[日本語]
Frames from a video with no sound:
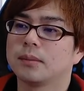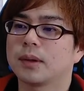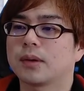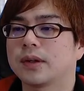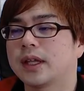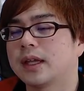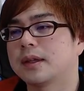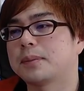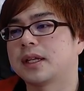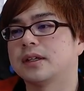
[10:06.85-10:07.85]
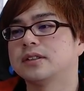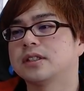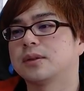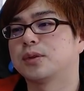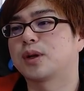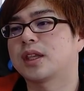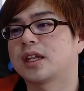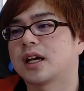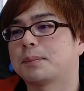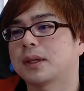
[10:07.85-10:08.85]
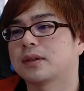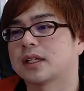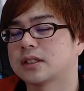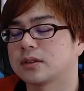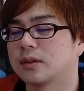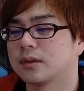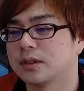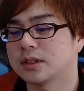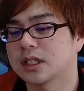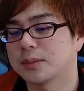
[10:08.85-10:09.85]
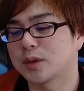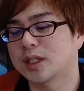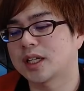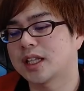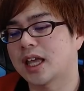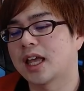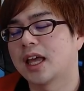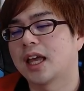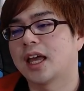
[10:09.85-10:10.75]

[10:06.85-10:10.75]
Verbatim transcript: まあ、これはねやっぱりウルザの物語からパッと出せるとウルザの物語で、